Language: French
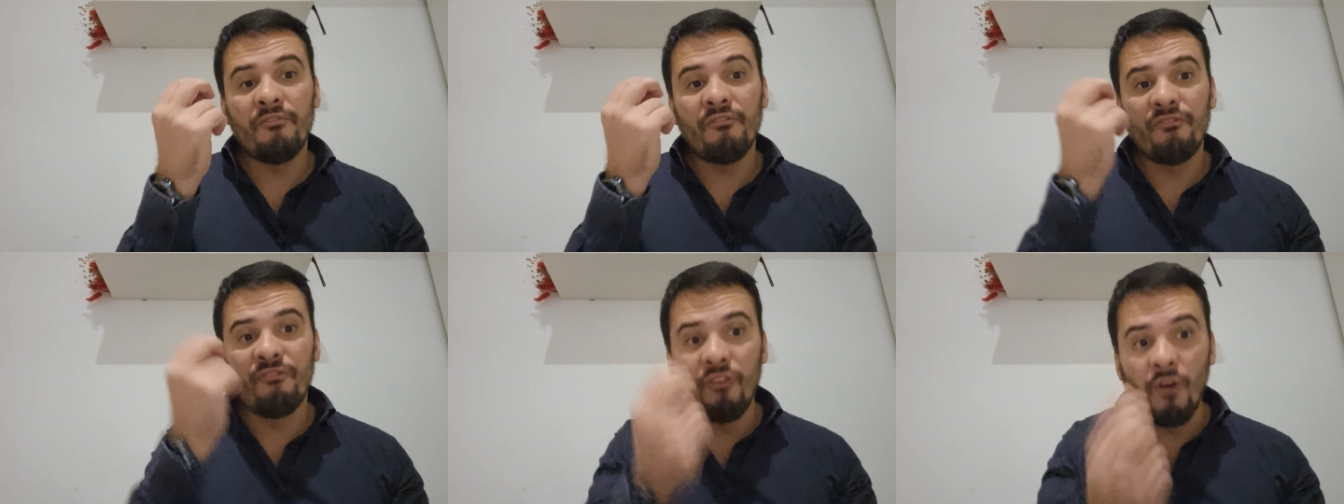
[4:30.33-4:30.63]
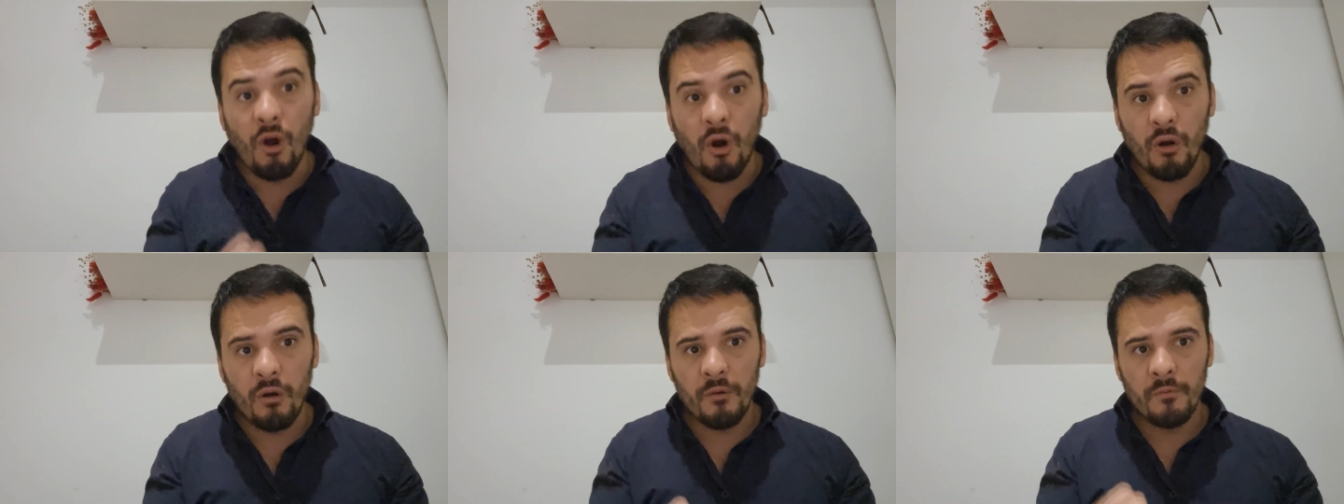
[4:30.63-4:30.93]

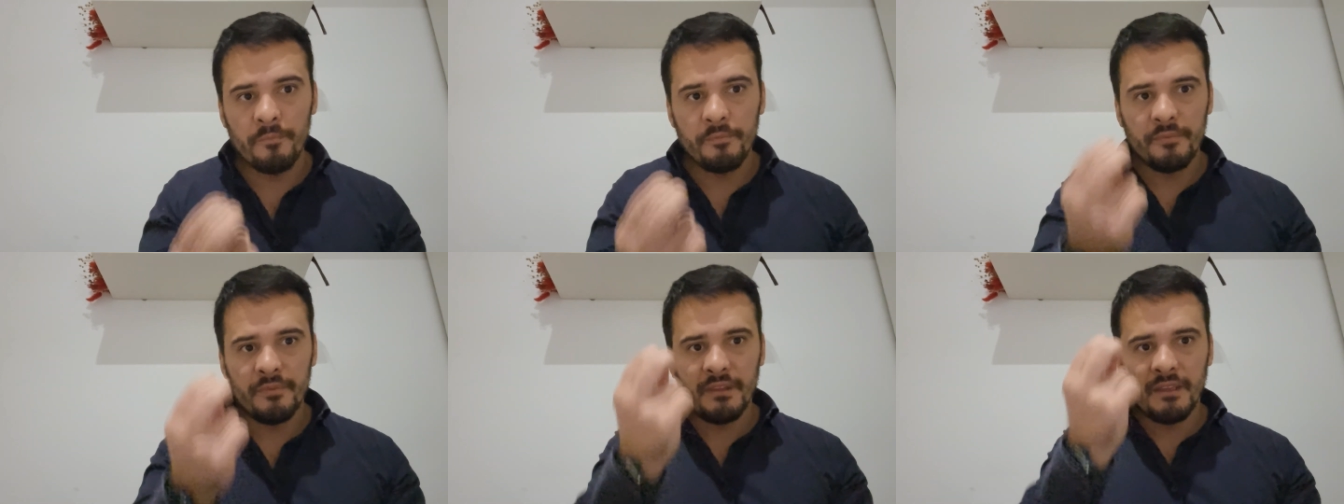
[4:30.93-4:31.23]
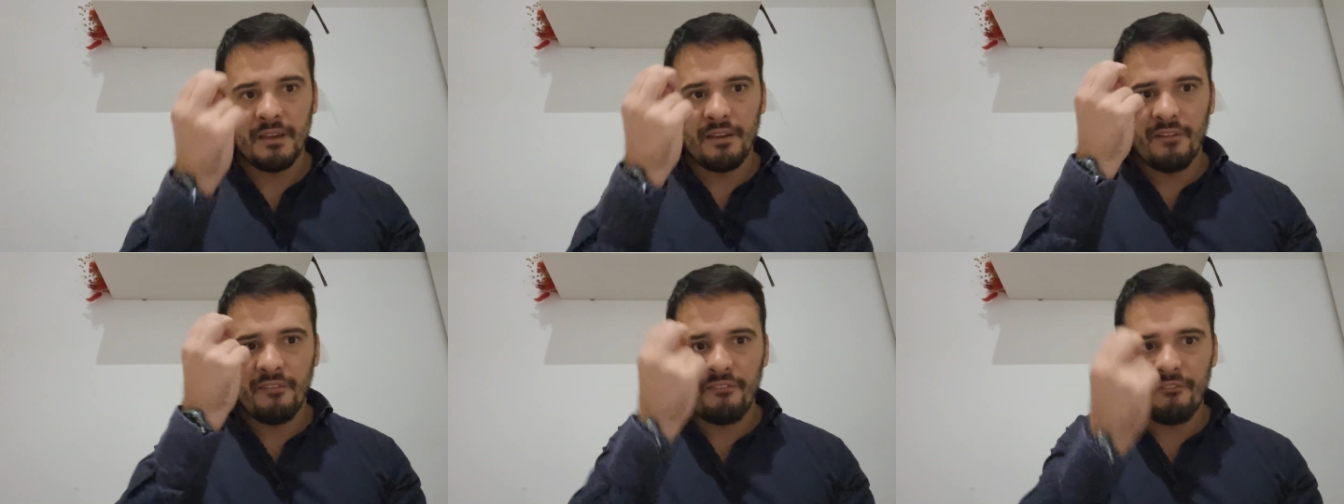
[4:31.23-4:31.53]
Faux,
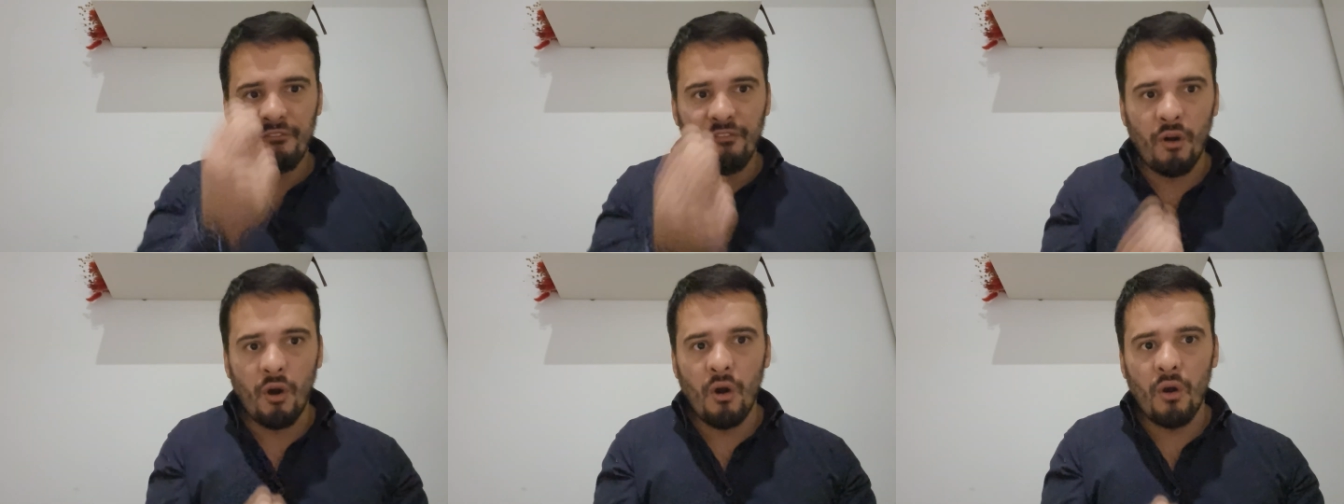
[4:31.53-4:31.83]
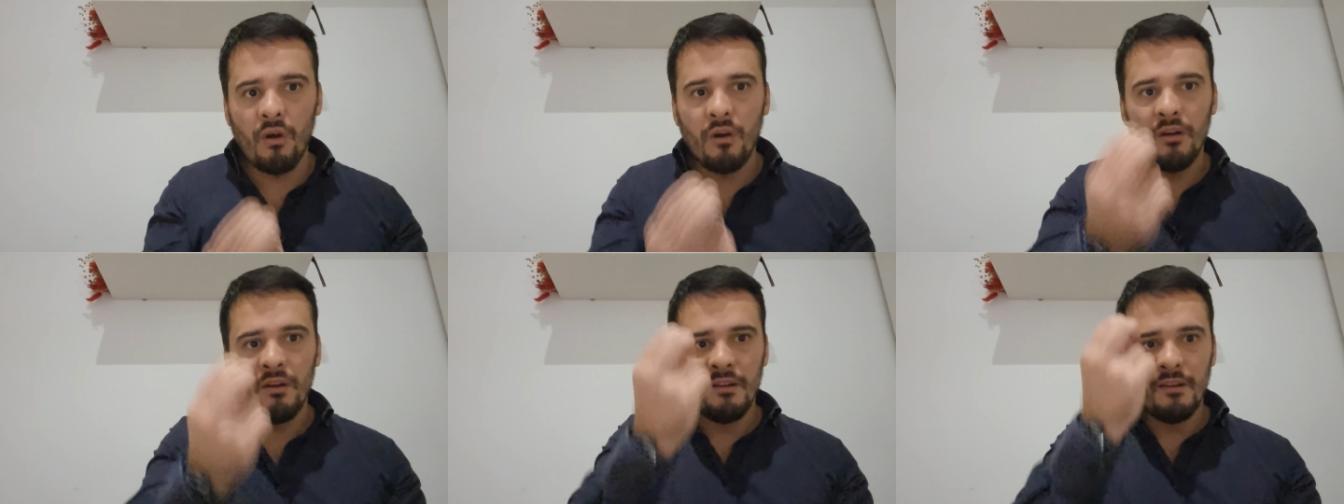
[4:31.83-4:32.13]

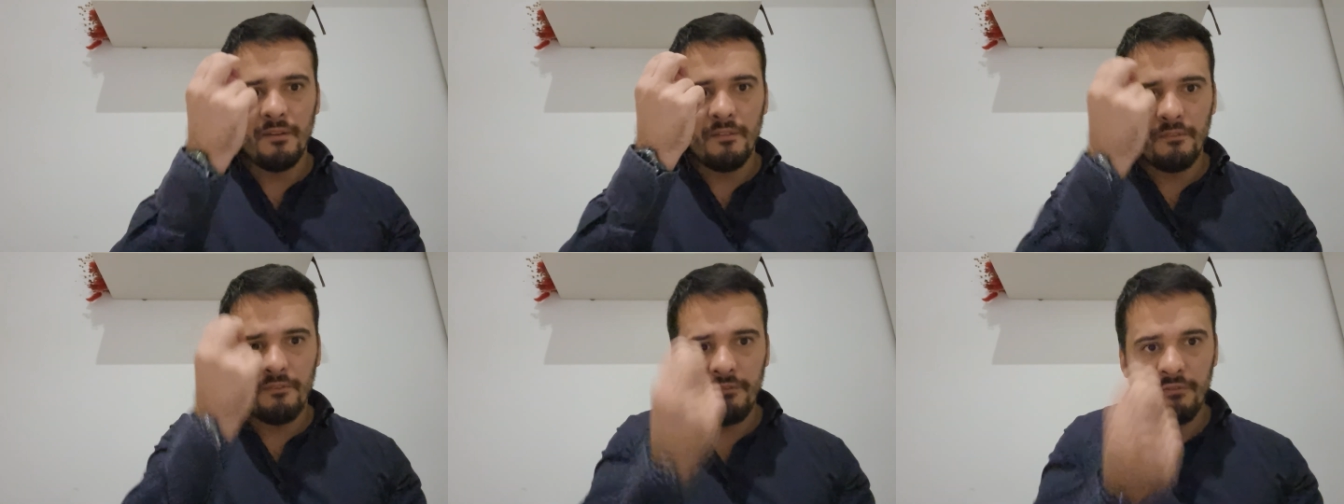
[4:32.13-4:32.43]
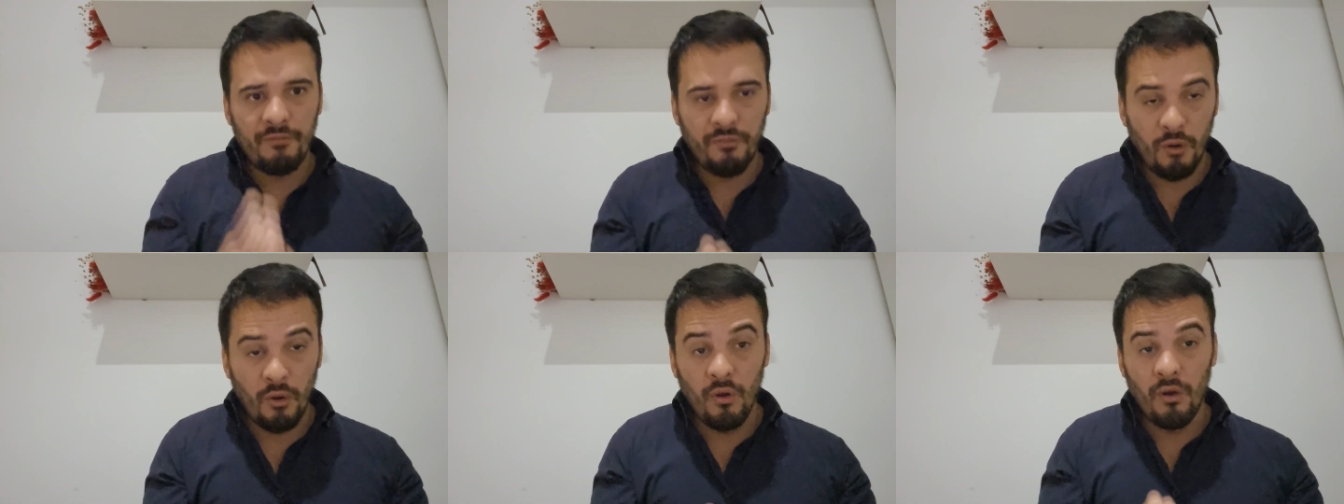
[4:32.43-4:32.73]
faux,
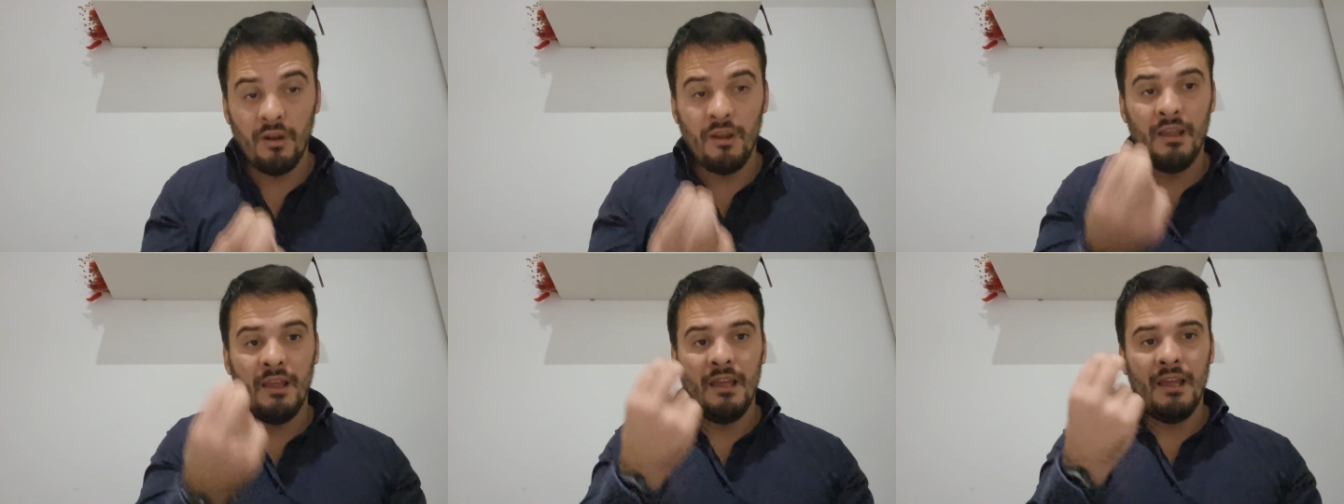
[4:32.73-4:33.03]
faux.